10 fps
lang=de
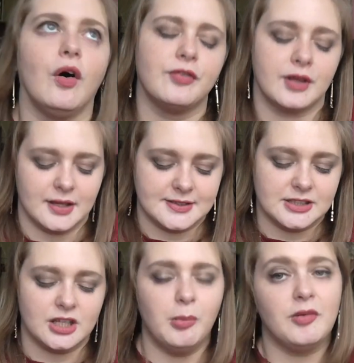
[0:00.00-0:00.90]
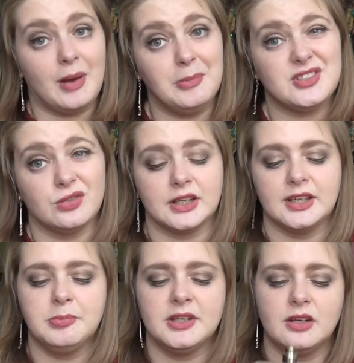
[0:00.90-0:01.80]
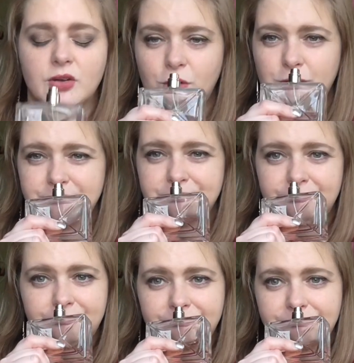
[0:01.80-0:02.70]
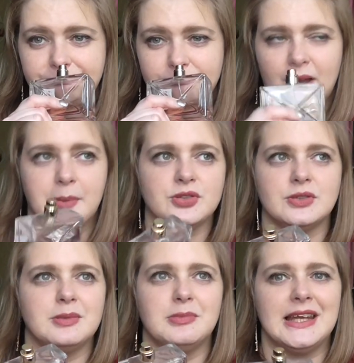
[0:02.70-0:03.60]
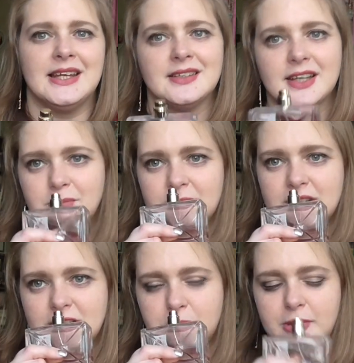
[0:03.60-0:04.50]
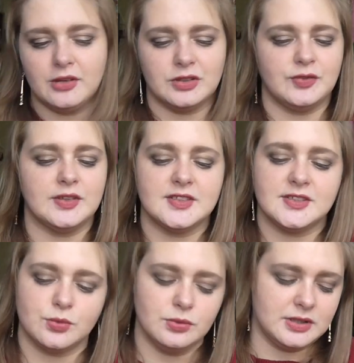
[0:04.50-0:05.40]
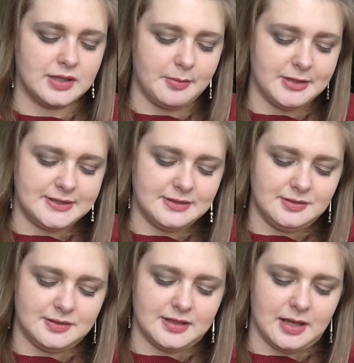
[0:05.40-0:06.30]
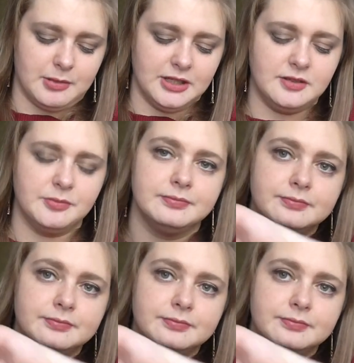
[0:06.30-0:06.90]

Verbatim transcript: aufgelassen. Ich glaube, auf Amazon kriegt man den noch, aber so in den Läden kriegt man den nicht mehr und ich finde das so dermaßen dämlich.